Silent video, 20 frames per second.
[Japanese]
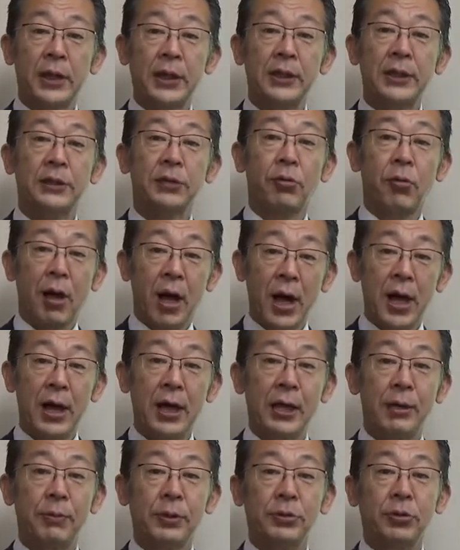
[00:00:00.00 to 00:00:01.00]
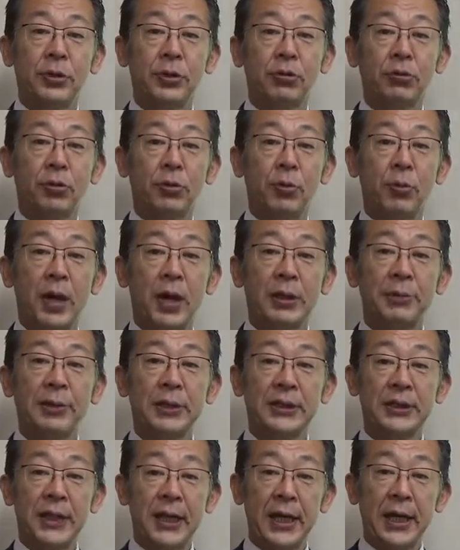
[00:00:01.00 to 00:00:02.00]
係ですとか、まあ、そういったこともあり
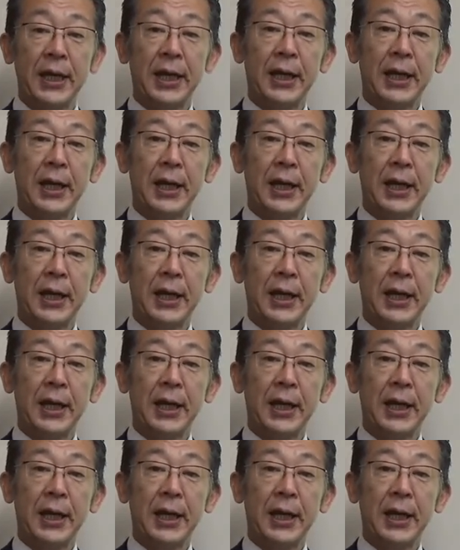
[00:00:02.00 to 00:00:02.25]
まして、えー